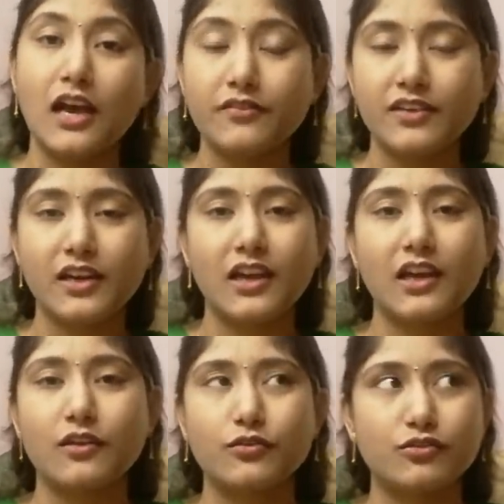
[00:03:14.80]

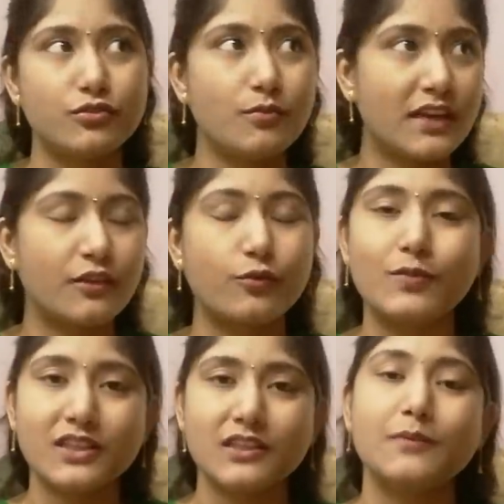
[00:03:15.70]
ఆవిరిలాగా వస్తూ మనకి
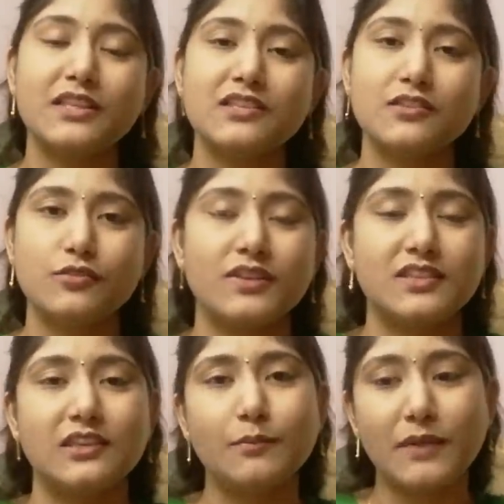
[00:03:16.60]
రూమ్ అంతా మంచి
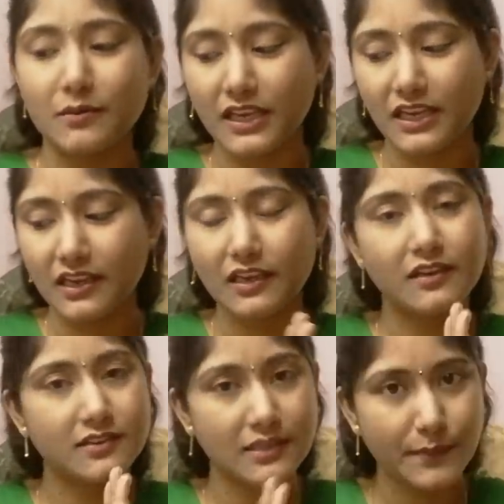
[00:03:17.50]
సువాసన అంటే మనం ఏ
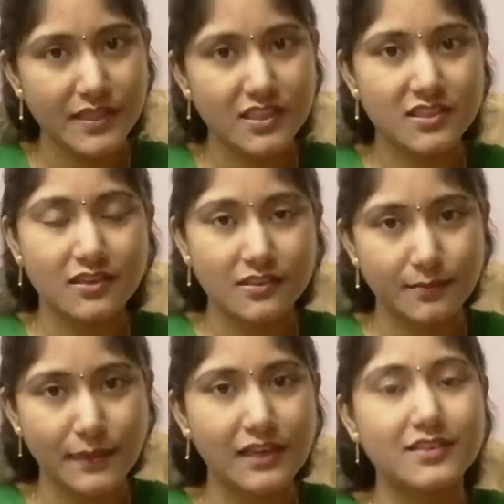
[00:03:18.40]
సంబంధించిన
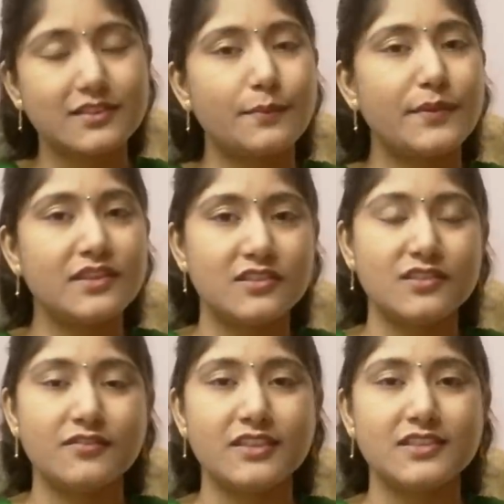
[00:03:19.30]
స్మెల్కి
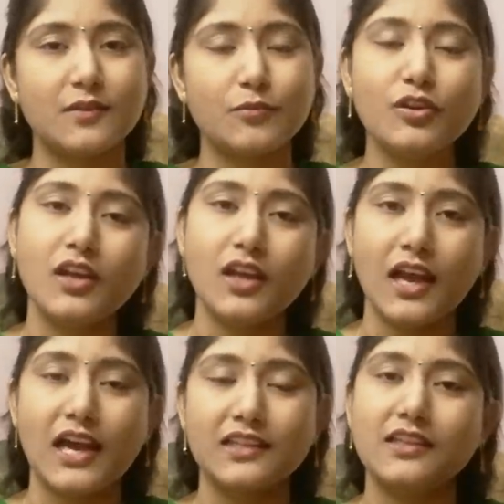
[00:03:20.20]
సంబంధించింది వేసామో
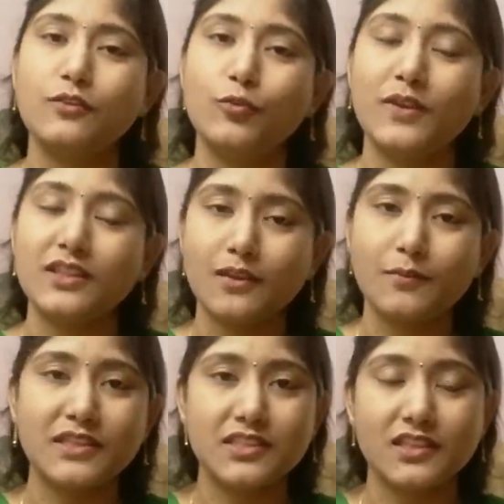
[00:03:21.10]
అది రూమ్ అంతా
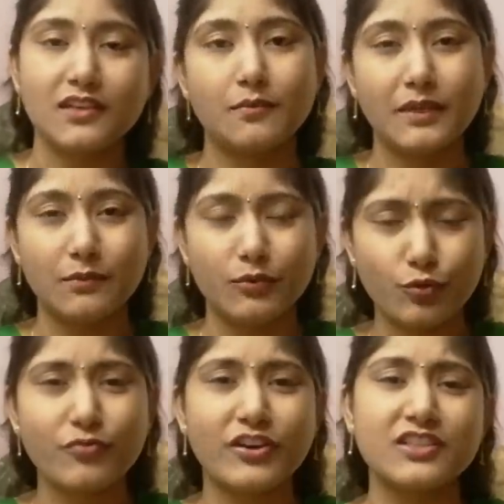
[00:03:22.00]
మంచిగా మనం
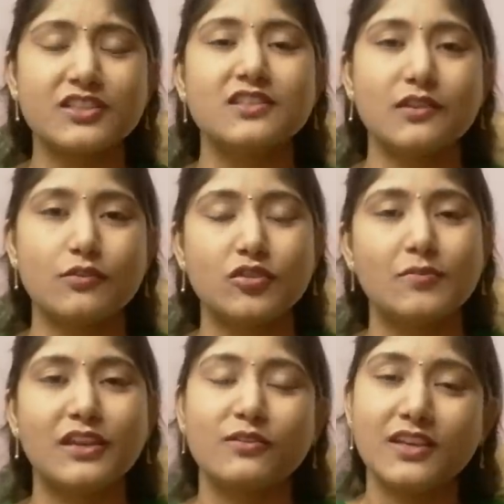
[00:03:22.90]
రూమ్ ఫ్రెష్నెస్ అవసరం
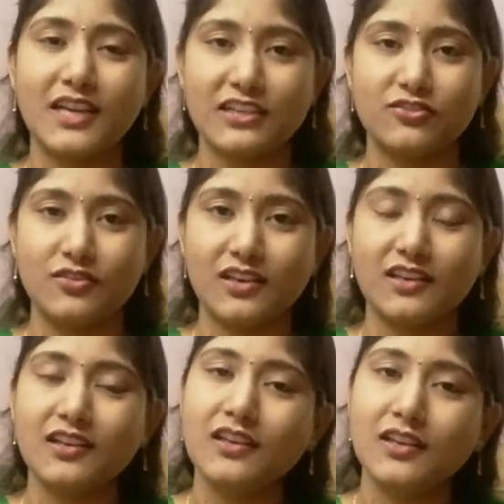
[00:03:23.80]
లేకుండా
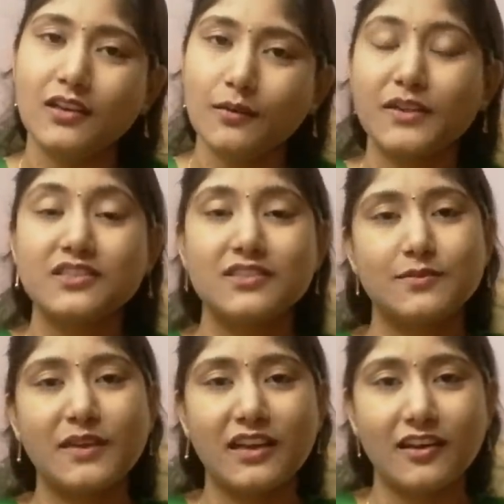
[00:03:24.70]
న్యాచురల్గా మంచి
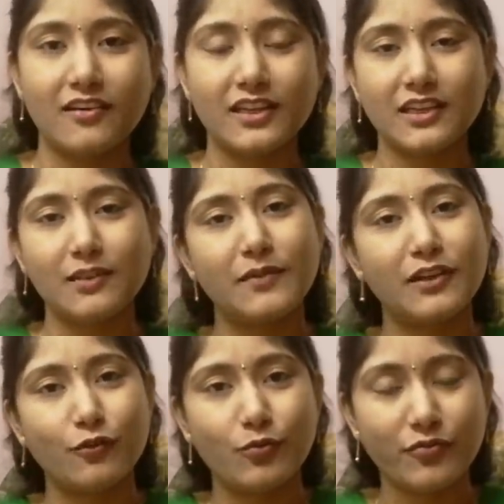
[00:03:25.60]
స్మెల్ రావడానికి మన
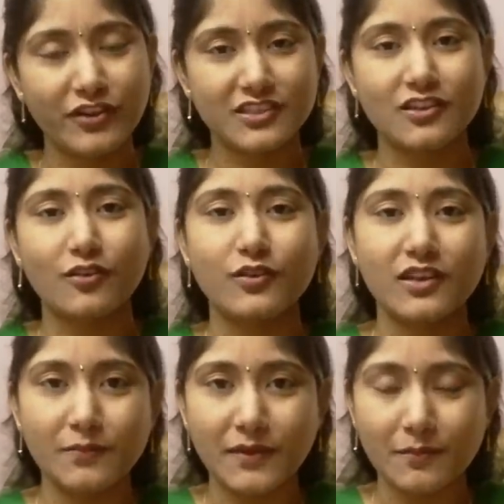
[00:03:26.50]
రూమ్ ఫ్రెష్గా
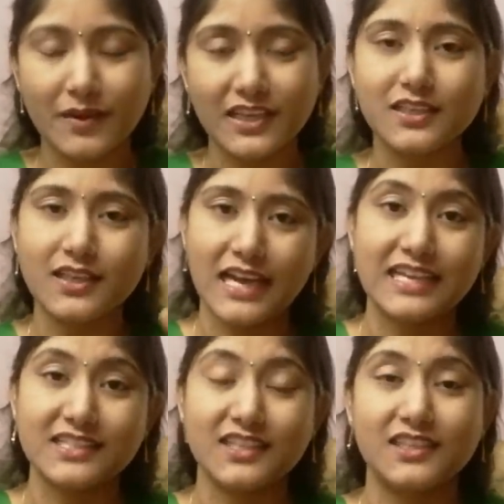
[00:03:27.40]
ఉండి మన మైండ్
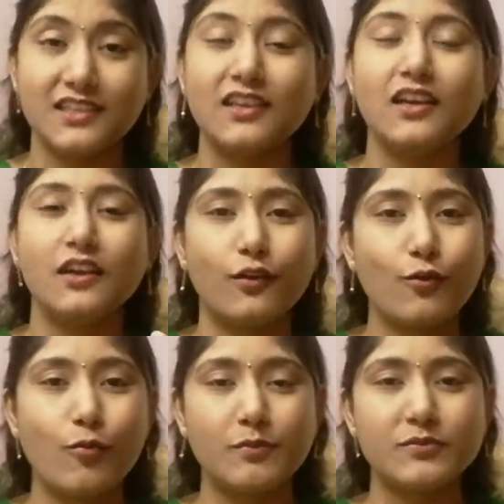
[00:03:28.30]
యాంగ్జైటీ
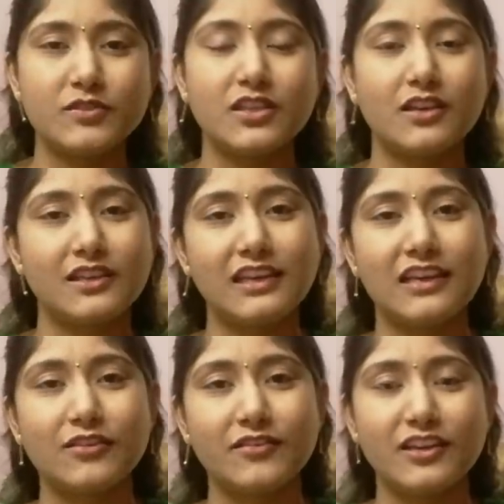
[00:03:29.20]
కోపం చిరాకు
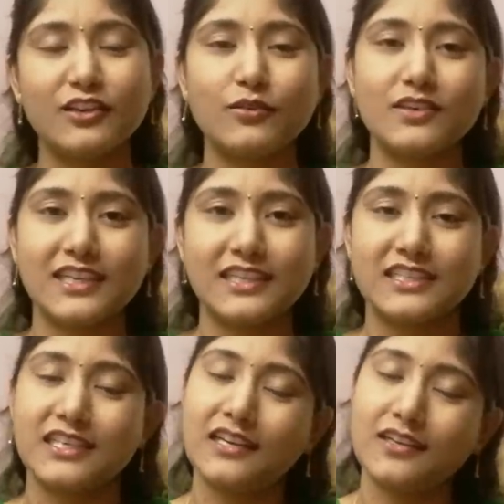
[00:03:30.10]
ఇలాంటివన్నీ కూడా సెట్
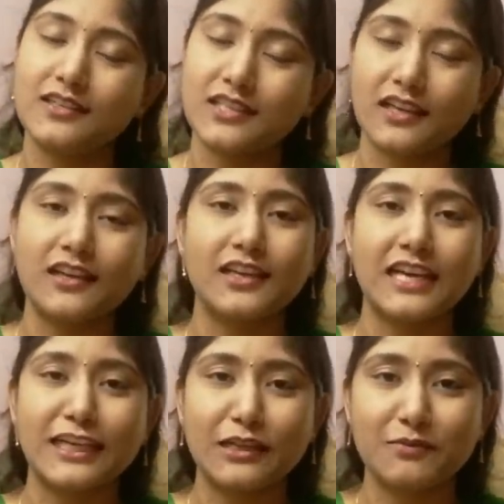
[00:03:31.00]
చేయడానికి చక్కగా
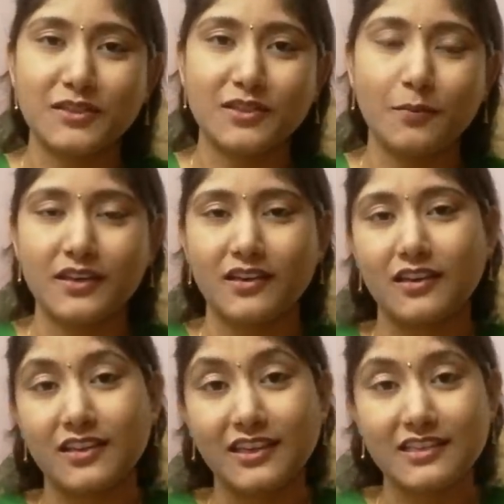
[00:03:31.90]
నైట్ టైం నిద్ర
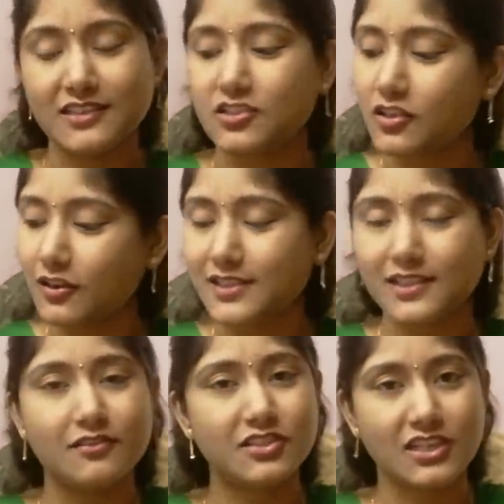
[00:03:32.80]
పట్టడానికి ఎసెన్షియల్ ఆయిల్స్
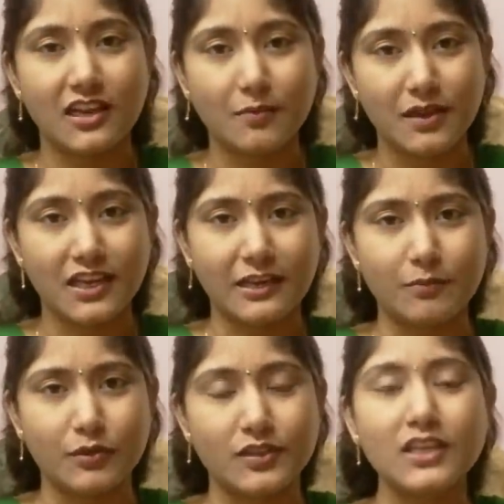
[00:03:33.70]
అనేవి చాలా బాగా
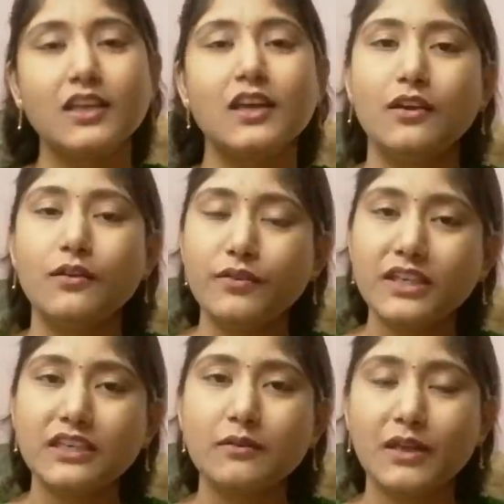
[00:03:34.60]
హెల్ప్ అవుతాయి
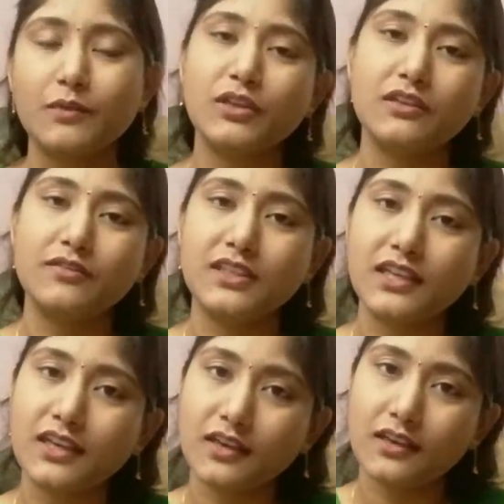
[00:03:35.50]
వీటిని మనం ఈ
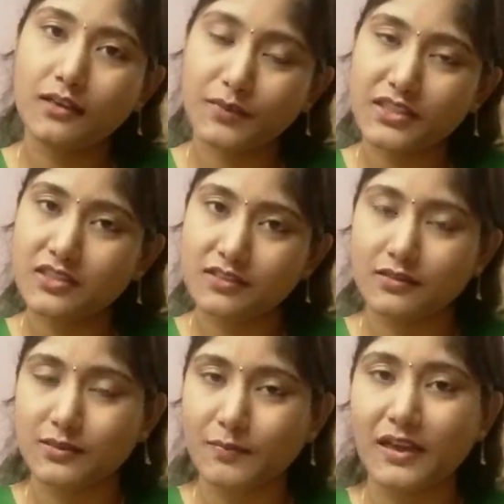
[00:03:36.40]
విధంగా మంచి
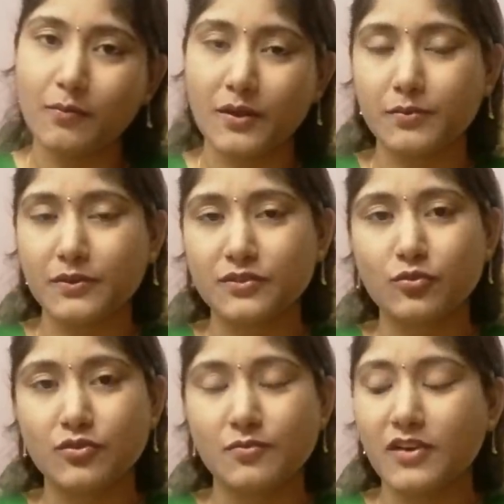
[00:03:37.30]
స్మెల్ పర్పస్
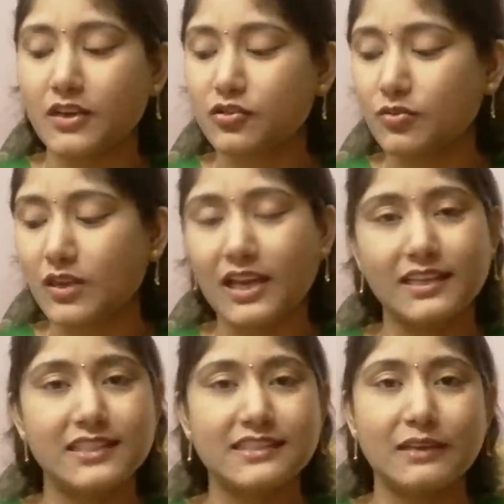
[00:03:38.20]
కోసం వాడచ్చు
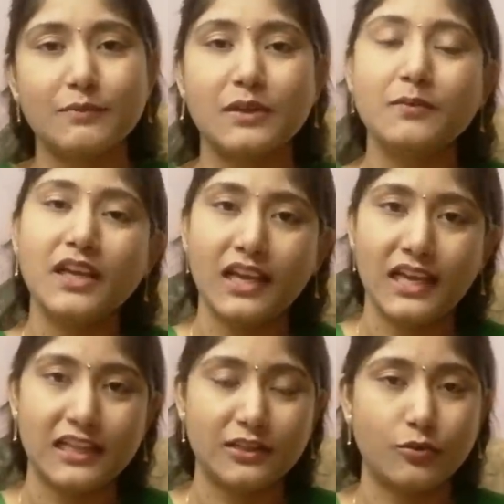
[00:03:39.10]
అట్ ద సేమ్ టైం
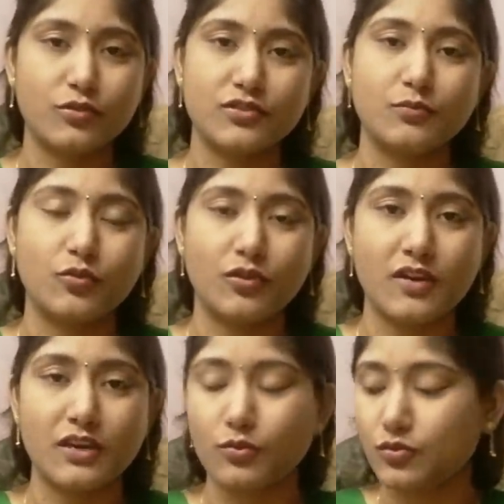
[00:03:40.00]
హెల్త్ కోసం కూడా
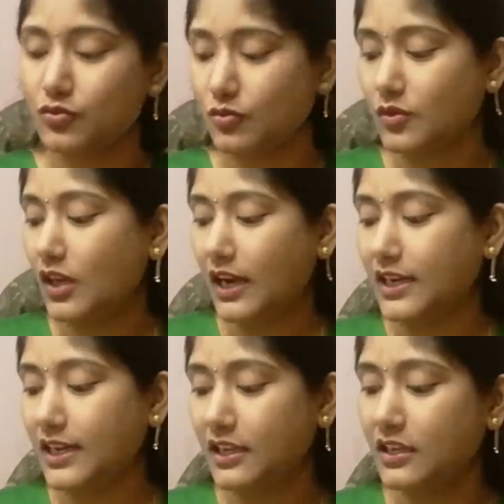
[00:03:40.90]
వాడుకోవచ్చు
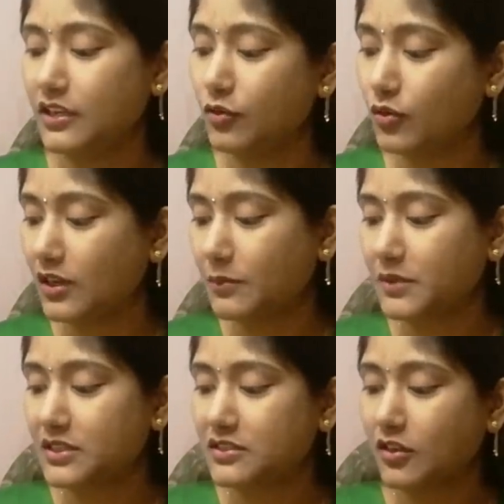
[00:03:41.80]
అంటే ఈ
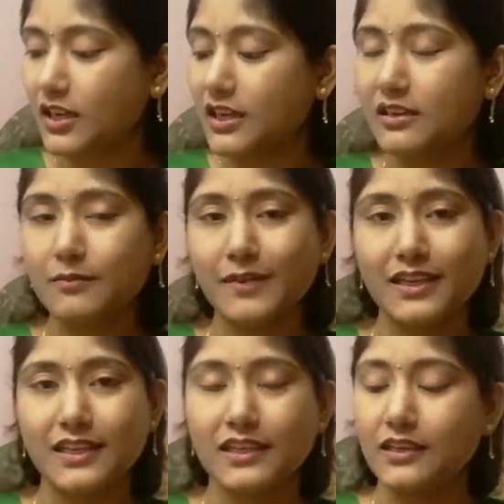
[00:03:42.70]
యూకలిప్టస్ ఆయిల్ అనేది
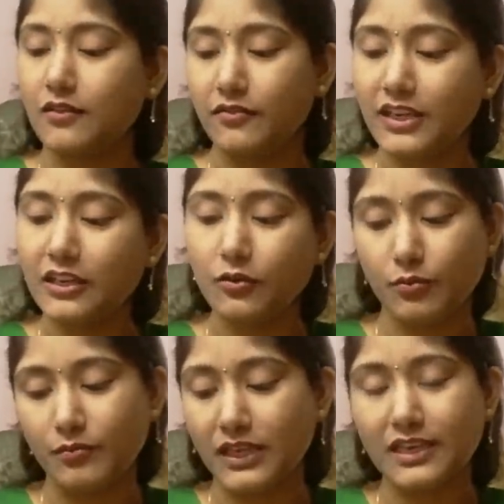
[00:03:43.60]
మనకి వీళ్ళు
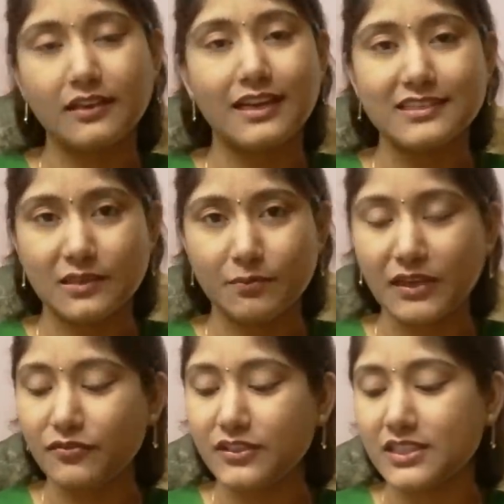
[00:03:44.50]
ఇక్కడ రాసిన
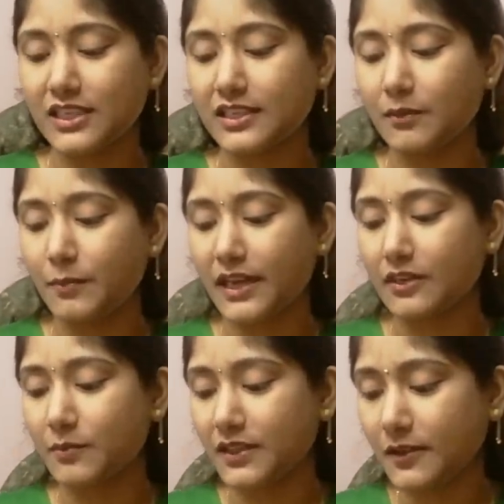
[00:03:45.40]
బెనిఫిట్స్ అయితే
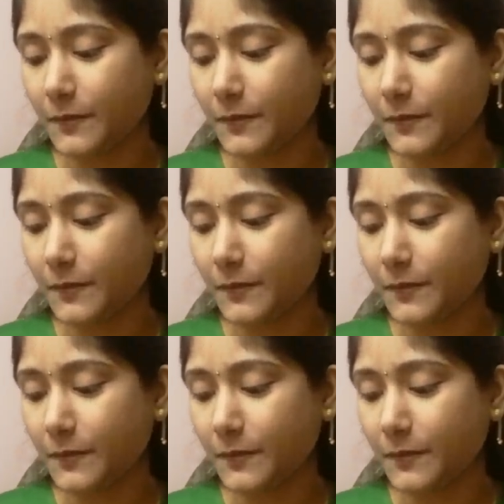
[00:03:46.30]
ప్యాకెట్ మీద